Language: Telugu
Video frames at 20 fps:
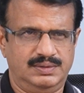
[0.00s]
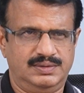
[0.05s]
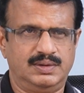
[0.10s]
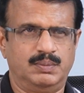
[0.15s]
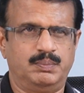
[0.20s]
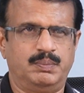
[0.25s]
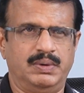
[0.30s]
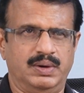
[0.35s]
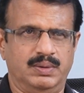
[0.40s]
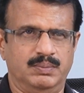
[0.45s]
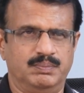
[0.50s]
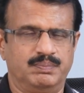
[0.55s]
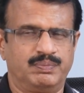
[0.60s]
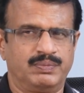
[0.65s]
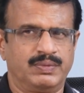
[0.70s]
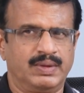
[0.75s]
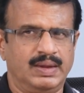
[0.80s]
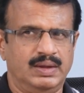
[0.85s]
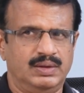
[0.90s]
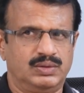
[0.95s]
చెప్పారు
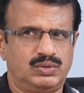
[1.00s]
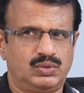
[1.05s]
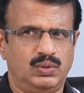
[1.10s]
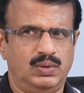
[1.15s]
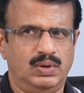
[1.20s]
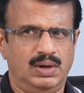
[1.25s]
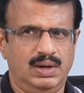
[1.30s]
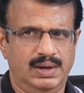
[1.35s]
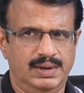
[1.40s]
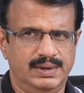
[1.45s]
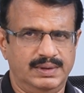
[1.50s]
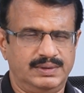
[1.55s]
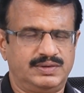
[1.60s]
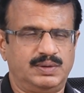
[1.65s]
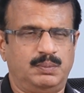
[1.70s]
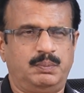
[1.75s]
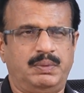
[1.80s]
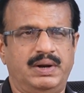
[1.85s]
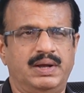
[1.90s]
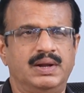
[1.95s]
సో ఆయన
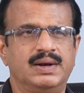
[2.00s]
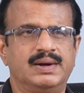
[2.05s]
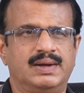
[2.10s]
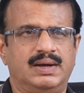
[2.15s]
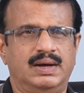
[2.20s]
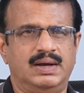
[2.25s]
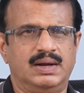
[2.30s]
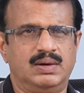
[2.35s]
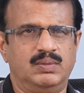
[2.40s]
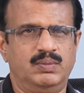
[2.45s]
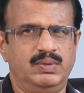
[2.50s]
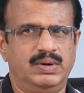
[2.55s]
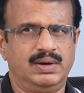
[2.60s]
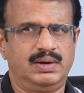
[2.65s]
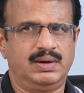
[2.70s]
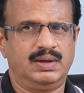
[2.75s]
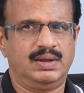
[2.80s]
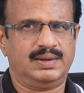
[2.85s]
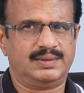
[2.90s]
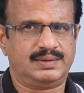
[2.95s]
చెప్పడానికి కారణం
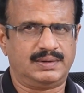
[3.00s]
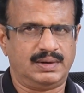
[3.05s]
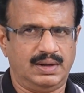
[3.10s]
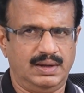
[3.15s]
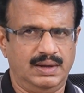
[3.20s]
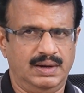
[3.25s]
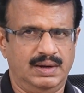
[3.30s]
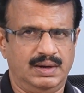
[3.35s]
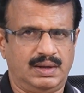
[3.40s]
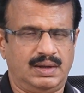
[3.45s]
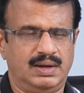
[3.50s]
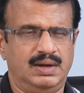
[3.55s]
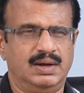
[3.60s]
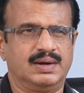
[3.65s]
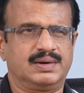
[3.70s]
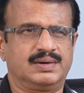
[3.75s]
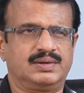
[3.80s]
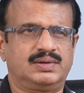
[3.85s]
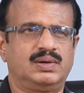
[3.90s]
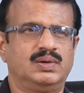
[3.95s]
ఏంటి అసలు ఆయన
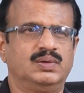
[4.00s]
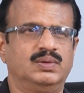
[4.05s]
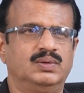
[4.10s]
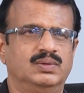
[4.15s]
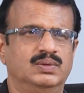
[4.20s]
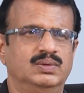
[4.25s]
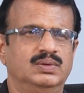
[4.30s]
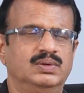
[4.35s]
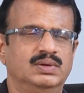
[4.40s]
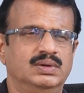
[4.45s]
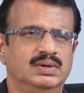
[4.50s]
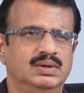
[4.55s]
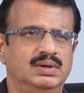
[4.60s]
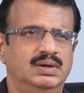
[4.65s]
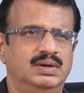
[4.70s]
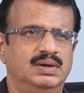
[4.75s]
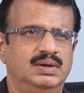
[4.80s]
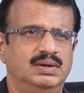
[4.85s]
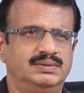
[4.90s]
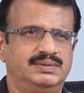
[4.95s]
కాంగ్రెస్లో
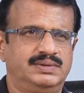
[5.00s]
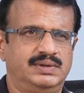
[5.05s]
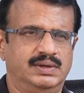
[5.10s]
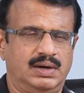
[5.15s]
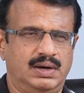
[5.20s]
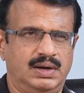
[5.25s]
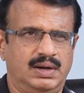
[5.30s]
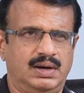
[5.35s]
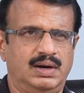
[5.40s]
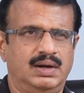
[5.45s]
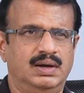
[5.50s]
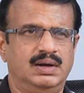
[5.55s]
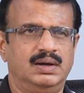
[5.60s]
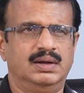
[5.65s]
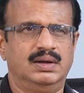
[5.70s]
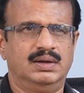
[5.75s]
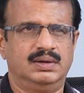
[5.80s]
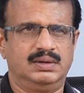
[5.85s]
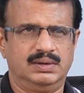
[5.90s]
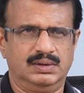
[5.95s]
చేరారా
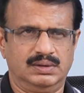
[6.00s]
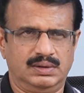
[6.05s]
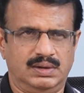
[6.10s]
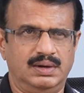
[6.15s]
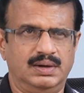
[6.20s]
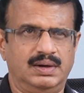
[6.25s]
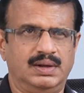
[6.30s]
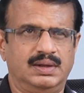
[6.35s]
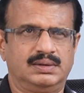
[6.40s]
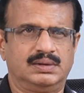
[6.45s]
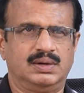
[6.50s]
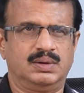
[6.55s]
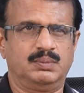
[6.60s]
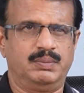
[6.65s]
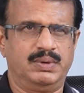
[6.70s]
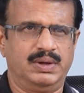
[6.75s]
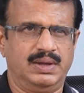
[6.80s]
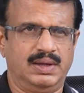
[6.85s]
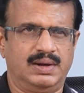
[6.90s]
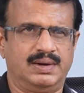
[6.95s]
ఎందుకంటే అతను
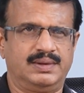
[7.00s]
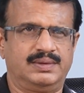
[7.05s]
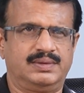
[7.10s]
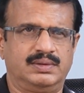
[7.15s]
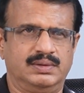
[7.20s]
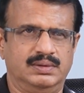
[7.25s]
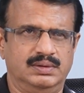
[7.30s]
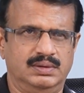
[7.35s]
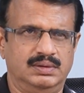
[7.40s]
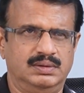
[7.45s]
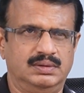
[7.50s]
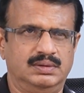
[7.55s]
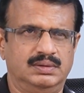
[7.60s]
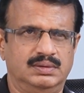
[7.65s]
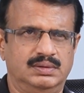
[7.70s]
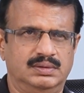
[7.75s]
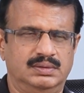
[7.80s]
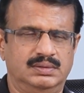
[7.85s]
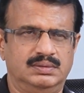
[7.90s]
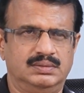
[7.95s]
బీఆర్ఎస్
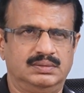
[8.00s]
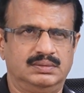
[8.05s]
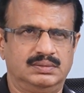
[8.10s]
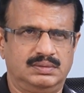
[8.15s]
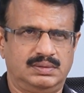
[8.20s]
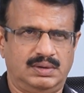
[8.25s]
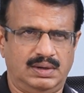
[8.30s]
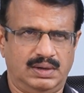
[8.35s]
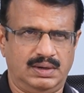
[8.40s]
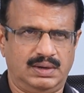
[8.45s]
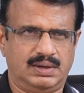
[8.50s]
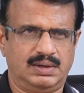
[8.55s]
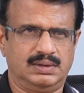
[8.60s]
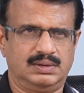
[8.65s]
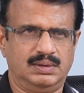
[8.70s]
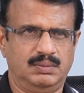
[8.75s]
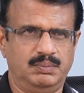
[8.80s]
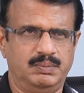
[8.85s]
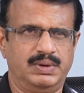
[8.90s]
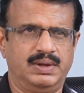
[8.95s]

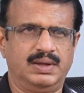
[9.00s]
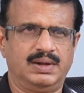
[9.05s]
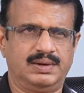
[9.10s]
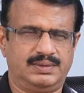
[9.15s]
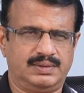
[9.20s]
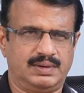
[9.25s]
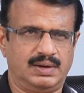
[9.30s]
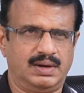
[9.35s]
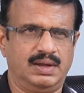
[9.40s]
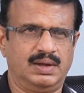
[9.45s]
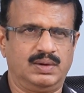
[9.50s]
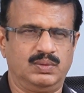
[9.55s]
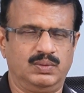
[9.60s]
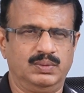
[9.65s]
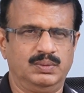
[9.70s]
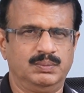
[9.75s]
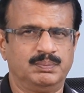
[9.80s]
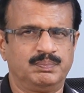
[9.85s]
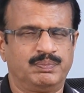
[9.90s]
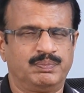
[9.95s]
కార్యకర్త బీఆర్ఎస్ నాయకుడు